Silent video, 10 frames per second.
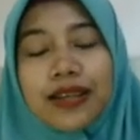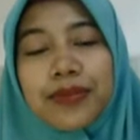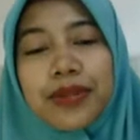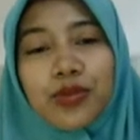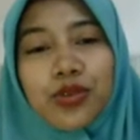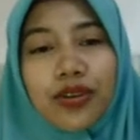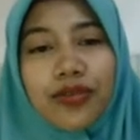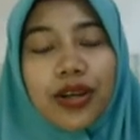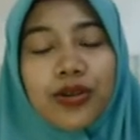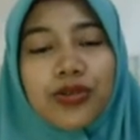Nabi
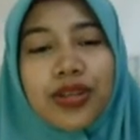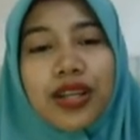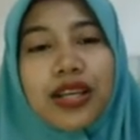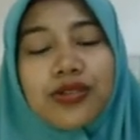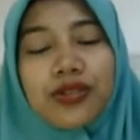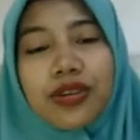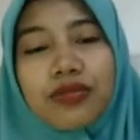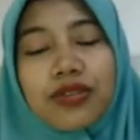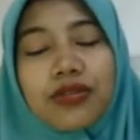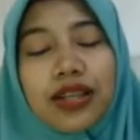Mustafa Rasulullah
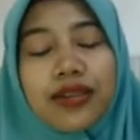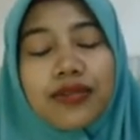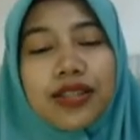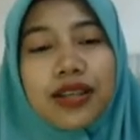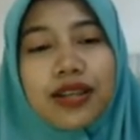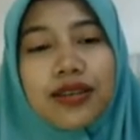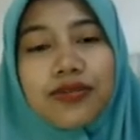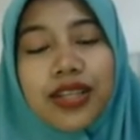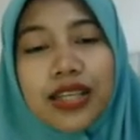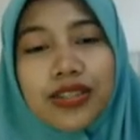sallallahu alaihi wasallam wa
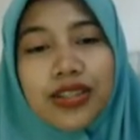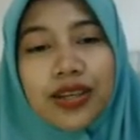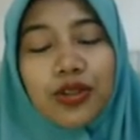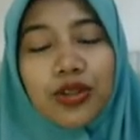ila Syekh Abdul